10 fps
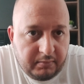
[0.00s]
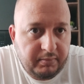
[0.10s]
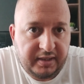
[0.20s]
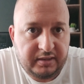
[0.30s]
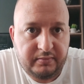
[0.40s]

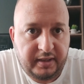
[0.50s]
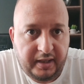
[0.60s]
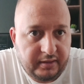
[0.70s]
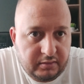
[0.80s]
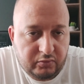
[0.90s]
بالخدمه اللي
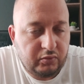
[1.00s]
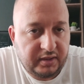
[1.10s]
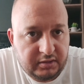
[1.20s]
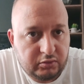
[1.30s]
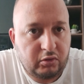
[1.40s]
عندك
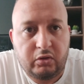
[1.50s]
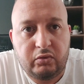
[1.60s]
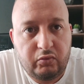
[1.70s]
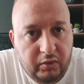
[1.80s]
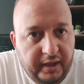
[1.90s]
وغادي تدخل
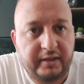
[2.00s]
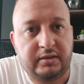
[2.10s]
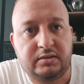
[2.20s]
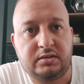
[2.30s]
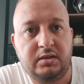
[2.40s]
وغادي